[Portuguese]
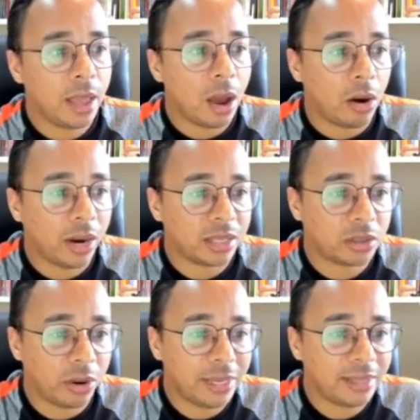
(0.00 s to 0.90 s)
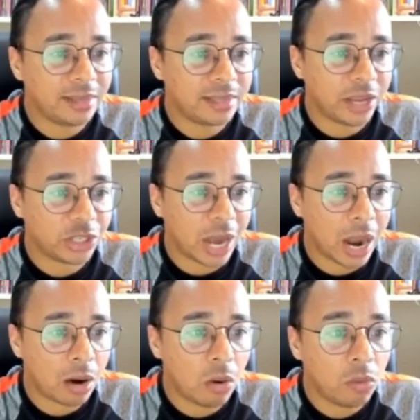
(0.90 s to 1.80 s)
Olha só, item 7, a
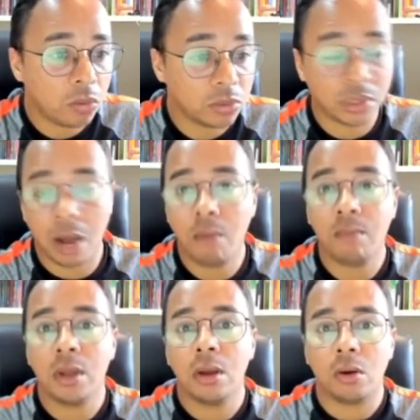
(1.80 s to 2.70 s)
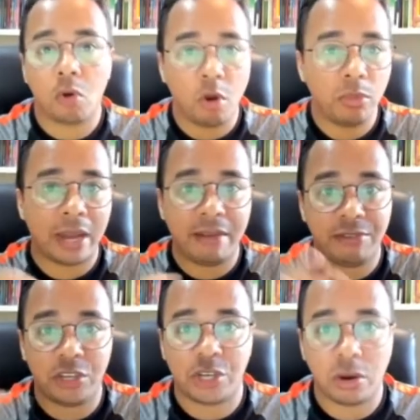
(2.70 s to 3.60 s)
conclusão, como né,
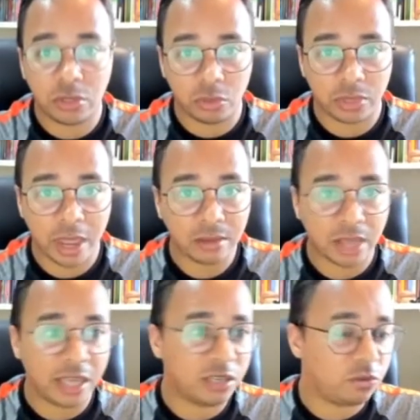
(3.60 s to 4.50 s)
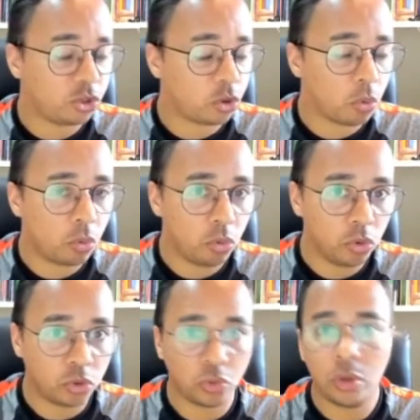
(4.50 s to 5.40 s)
fechar o seu texto, aí se for de
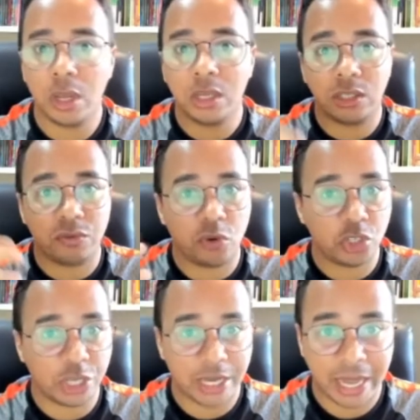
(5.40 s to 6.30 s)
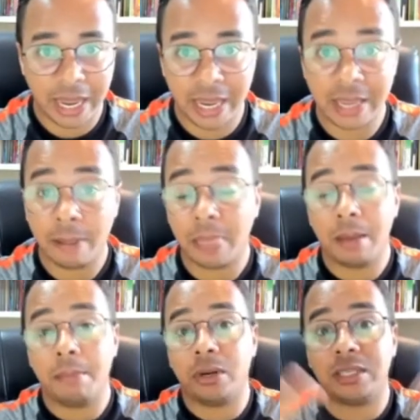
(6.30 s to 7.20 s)
concurso, se for de Enem,
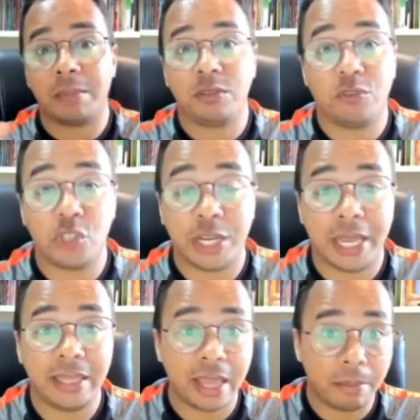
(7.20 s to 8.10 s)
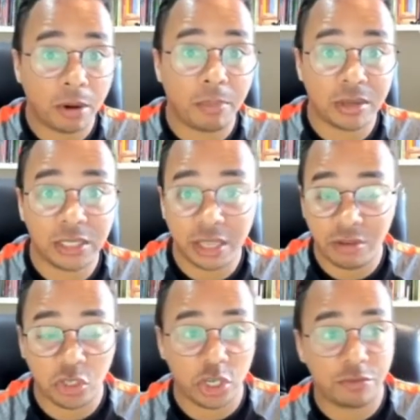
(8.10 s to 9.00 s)
por exemplo, se for de Enem, tem a proposta
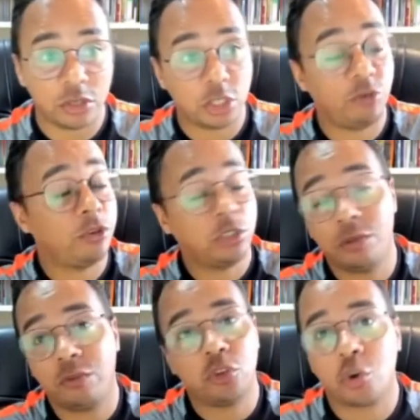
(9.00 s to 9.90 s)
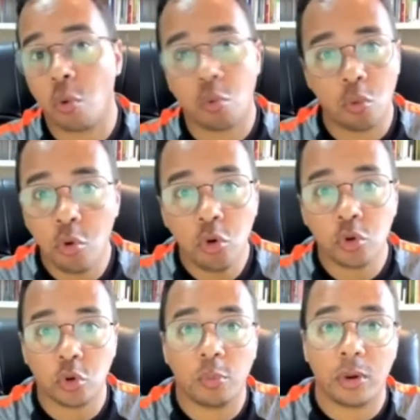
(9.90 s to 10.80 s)
interventiva. Se for de
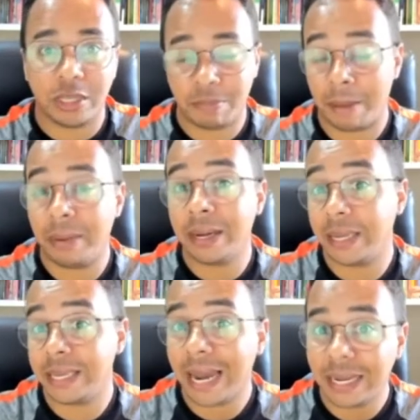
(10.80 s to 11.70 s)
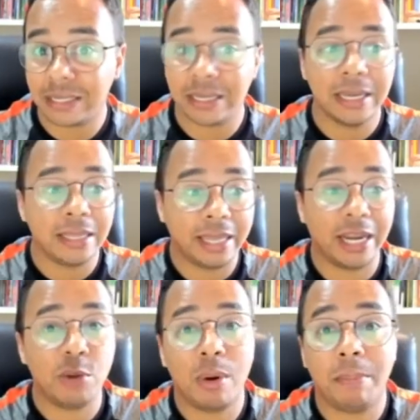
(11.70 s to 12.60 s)
concurso, por exemplo, a banca IADES, tem ali
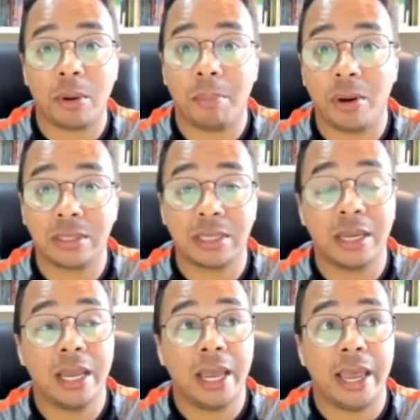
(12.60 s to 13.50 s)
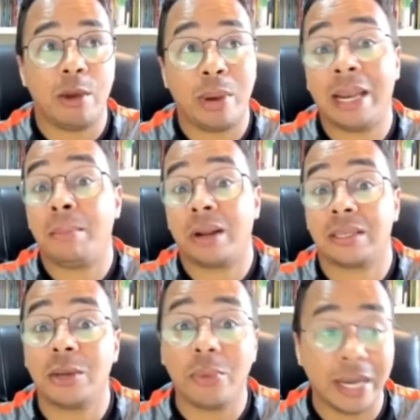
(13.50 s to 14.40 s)
uma proposta, é, uma
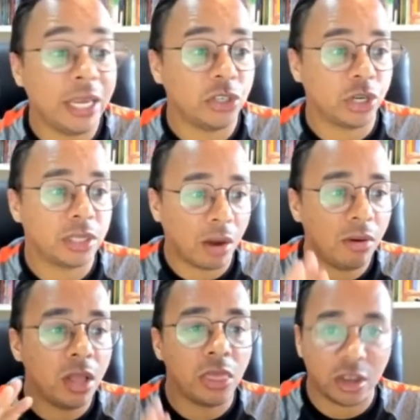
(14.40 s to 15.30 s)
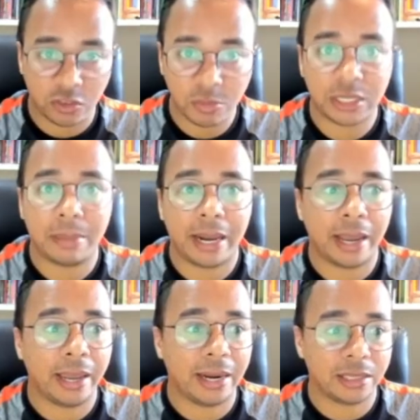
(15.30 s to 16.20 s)
elaboração crítica. Então, nós vamos trabalhar em
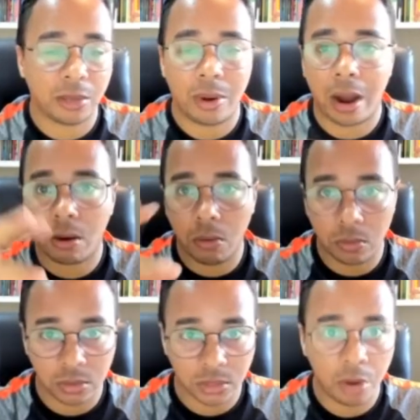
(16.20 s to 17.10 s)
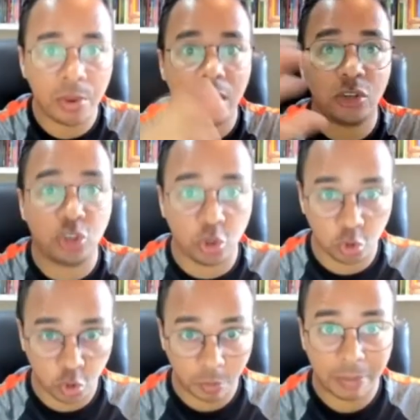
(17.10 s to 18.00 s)
relação à conclusão, este
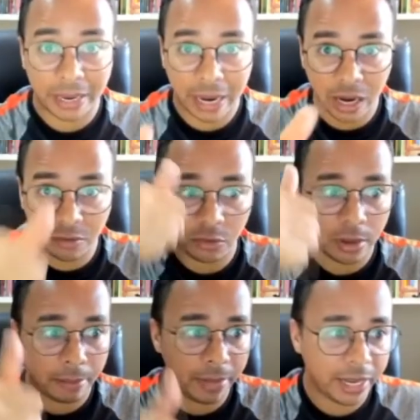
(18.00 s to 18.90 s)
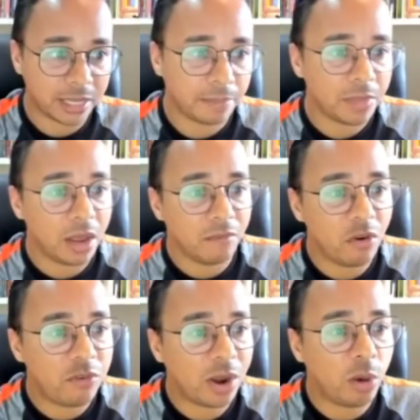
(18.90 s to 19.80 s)
último parágrafo, beleza? Vou
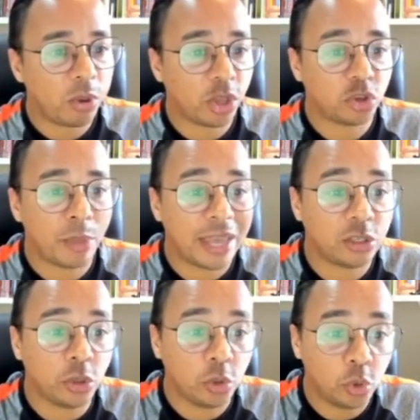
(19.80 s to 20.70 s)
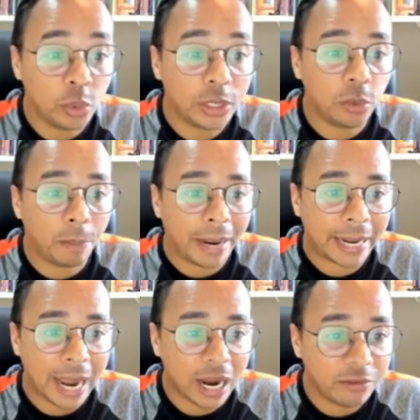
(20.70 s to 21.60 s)
falar um pouquinho sobre a estrutura do
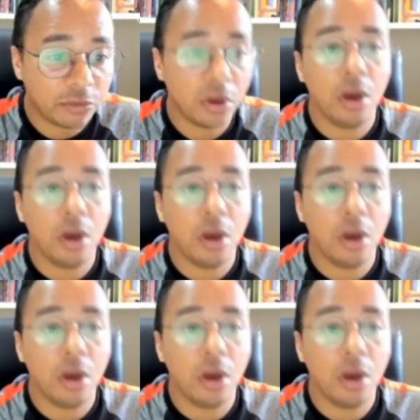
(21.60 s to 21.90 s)
parágrafo.